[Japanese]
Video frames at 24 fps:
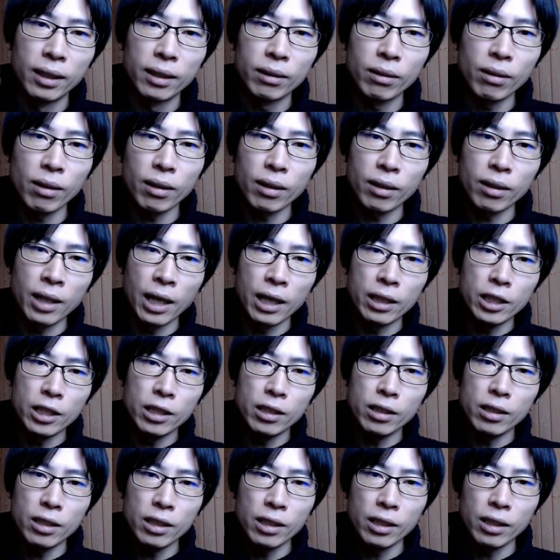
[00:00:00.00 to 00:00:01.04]
だから他
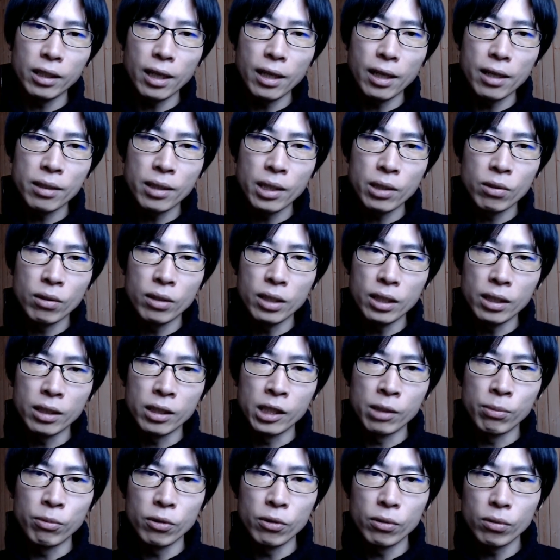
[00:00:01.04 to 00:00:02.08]
人に期待せずに
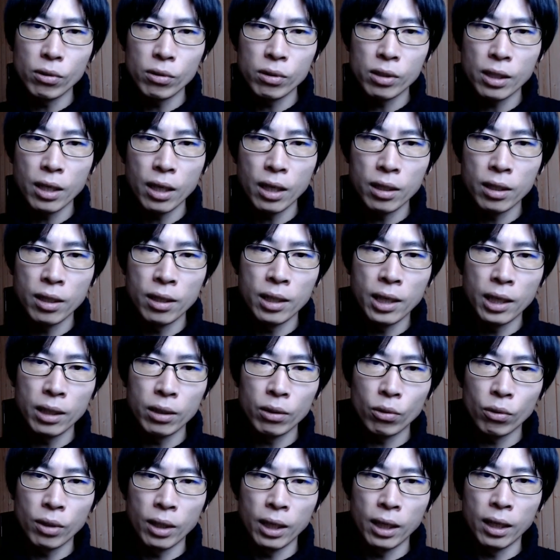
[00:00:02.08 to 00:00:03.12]
自分の力で何
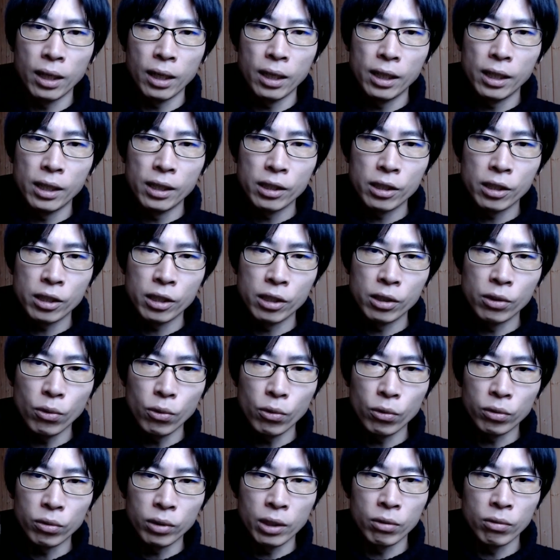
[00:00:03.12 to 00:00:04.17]
とかし
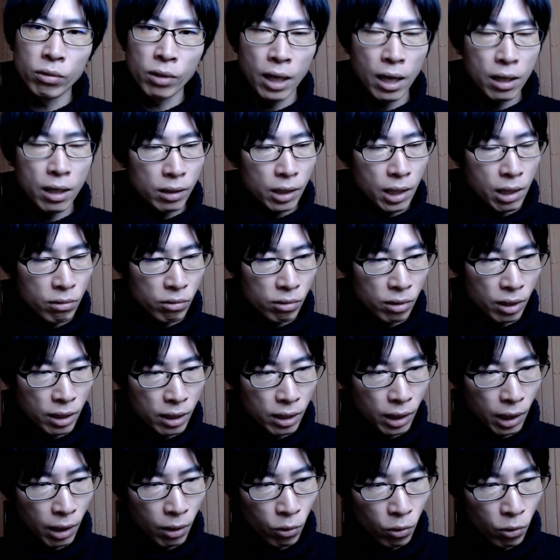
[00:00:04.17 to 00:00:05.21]
ようっていう感覚でい
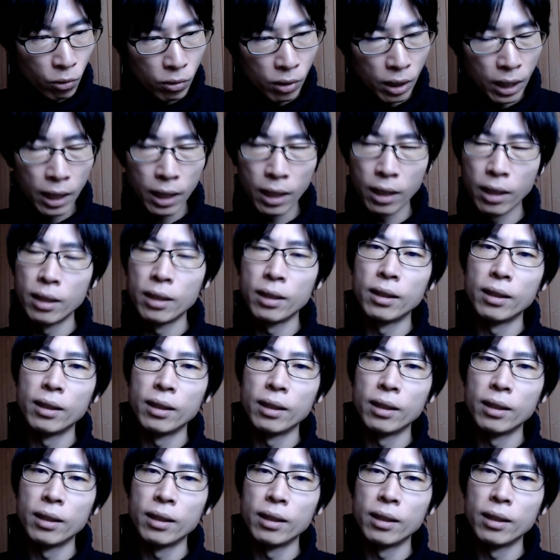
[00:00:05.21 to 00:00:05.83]
た方が、